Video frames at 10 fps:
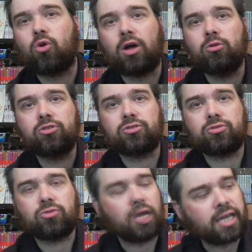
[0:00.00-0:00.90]
euros à Nose
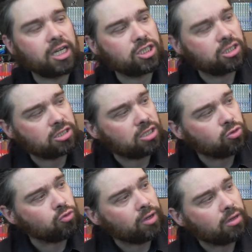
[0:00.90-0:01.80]
euh, ou à Cash, ça se
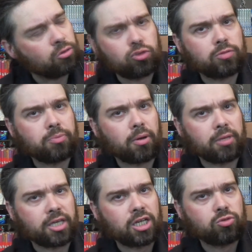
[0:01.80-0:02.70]
trouve. Hein. À Nose, peut-être pas,
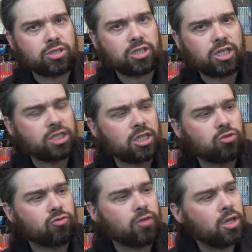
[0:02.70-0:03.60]
mais Cash, oui, c'est Cash, ça se
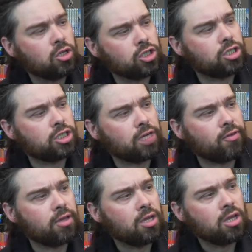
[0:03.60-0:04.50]
trouve. Je
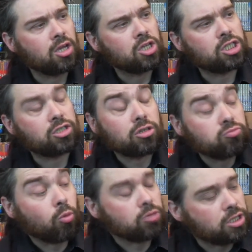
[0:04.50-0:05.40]
l'avais.
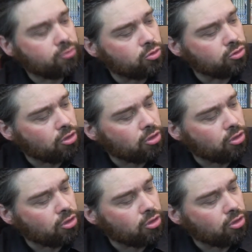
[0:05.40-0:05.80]
Bon, je l'ai vu qu'une